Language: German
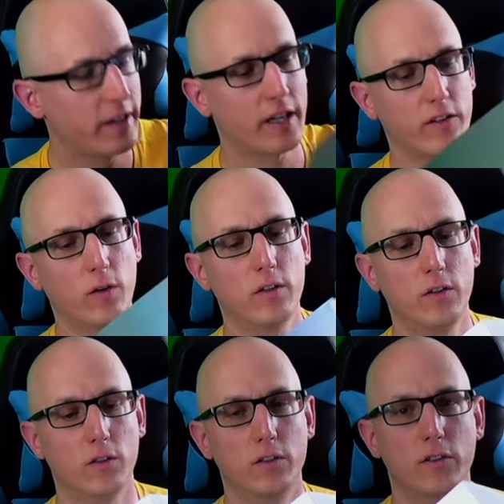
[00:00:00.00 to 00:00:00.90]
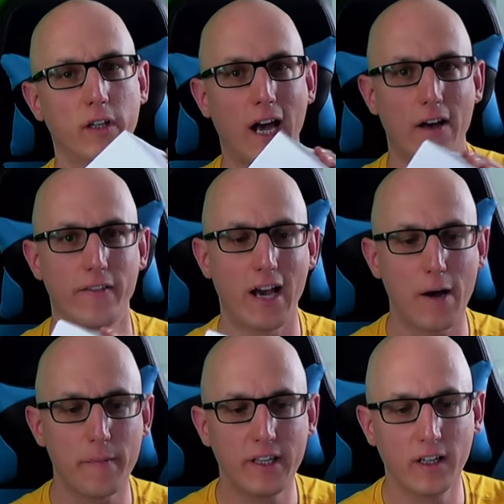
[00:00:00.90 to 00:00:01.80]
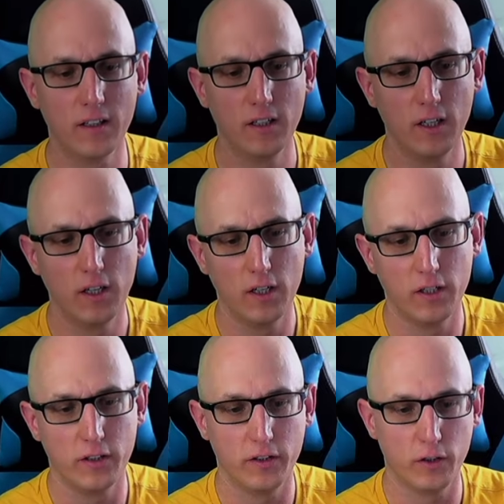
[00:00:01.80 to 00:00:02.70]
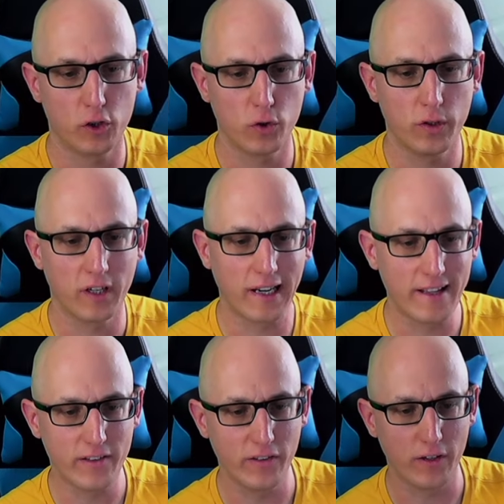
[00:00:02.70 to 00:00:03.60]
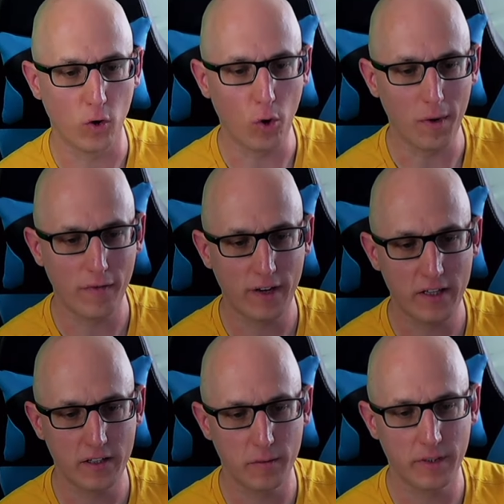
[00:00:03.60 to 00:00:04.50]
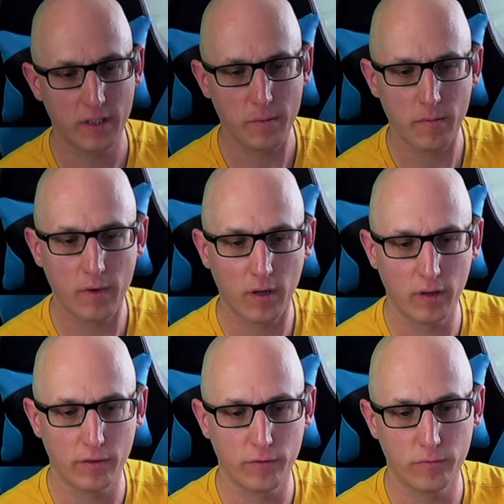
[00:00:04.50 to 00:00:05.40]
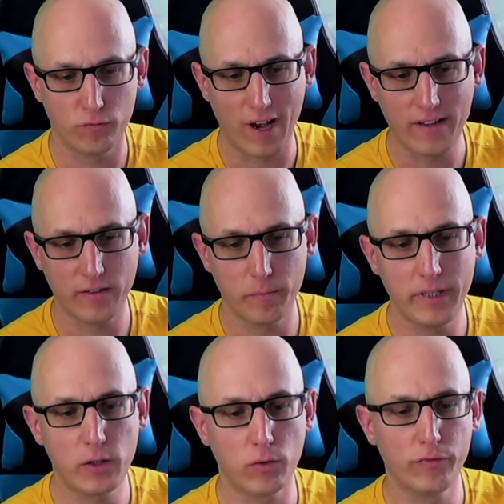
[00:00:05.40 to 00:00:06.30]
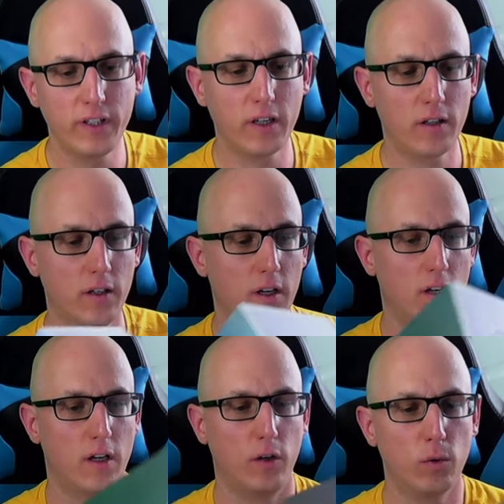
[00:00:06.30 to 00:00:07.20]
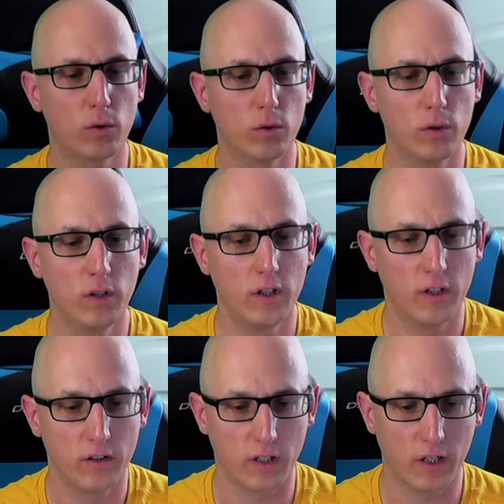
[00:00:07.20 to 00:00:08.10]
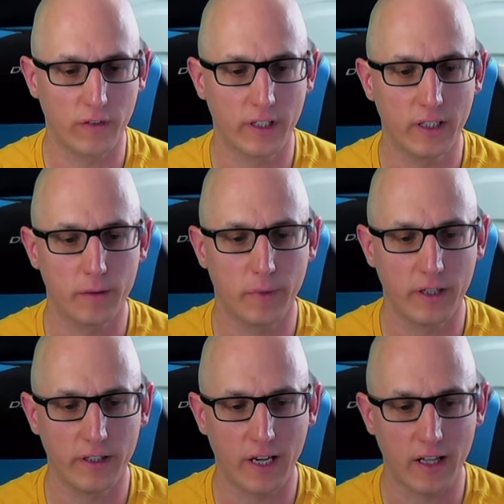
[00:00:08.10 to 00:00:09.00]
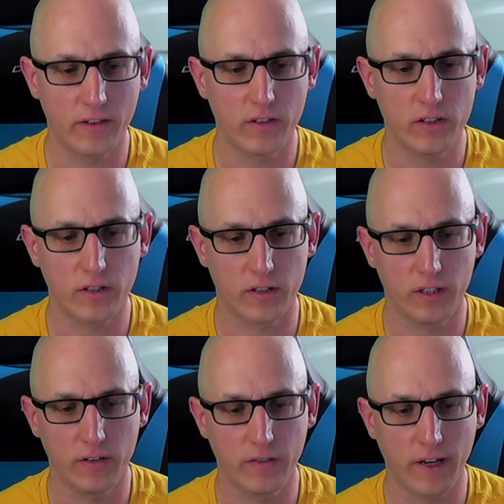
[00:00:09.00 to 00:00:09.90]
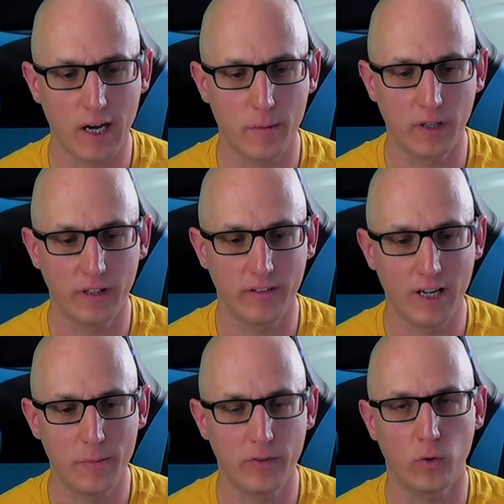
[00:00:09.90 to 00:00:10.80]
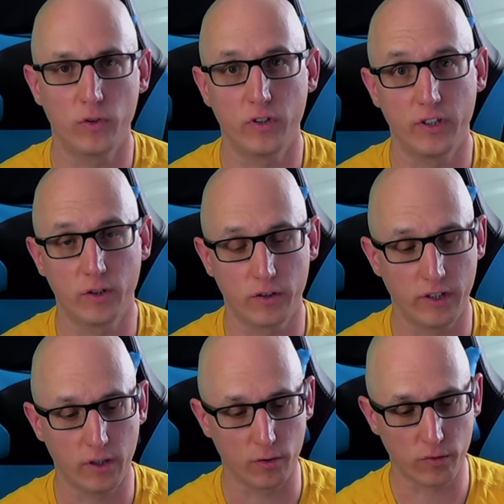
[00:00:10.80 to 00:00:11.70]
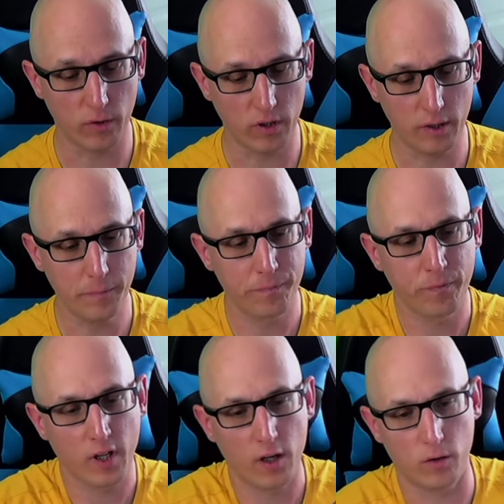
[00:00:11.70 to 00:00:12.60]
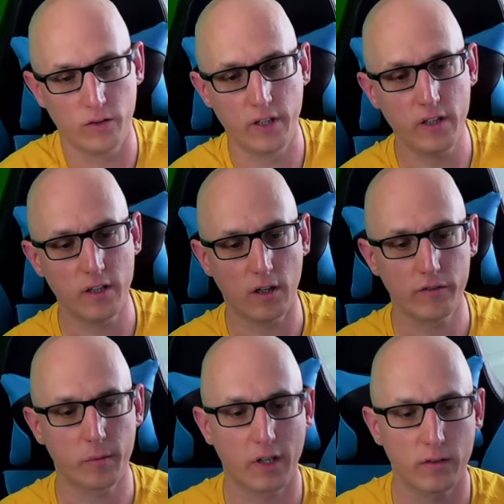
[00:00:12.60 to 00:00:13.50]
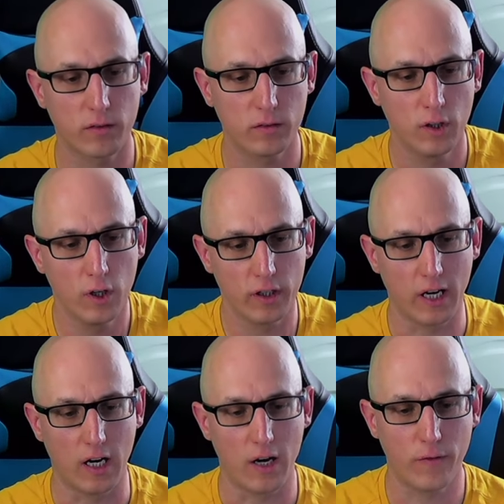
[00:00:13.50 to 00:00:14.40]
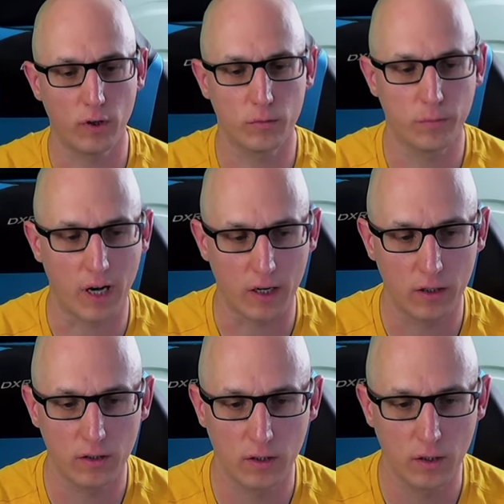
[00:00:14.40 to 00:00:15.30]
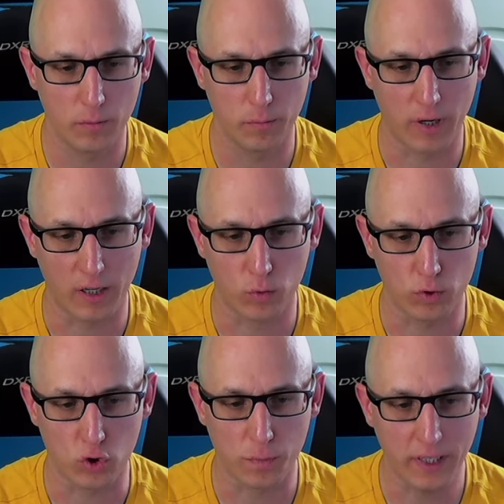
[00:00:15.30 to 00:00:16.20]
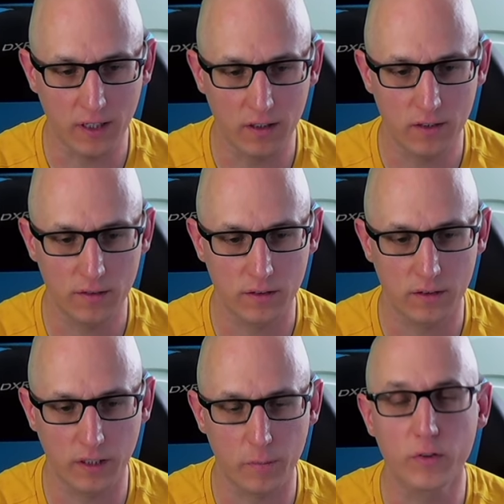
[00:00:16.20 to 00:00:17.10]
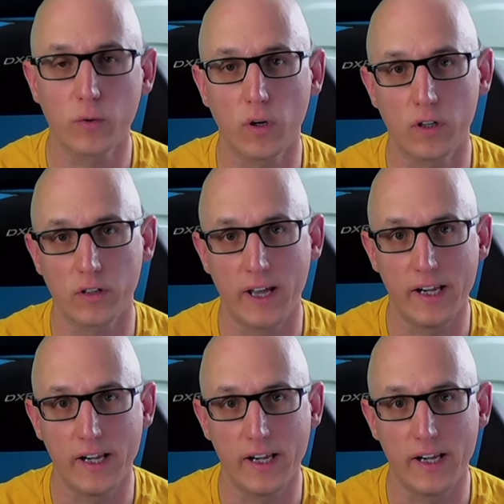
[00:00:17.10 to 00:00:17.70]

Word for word: mal den Karton. Und ja, wir haben hier eine schöne glänzende Oberfläche mit dem äh, weißen Pico 4 Logo dann haben wir hier mal in der Ansicht die VR-Brille selbst und die Controller. Und hinten auf dem Karton ja, haben wir ein paar, ein paar gute Spiele, die im Store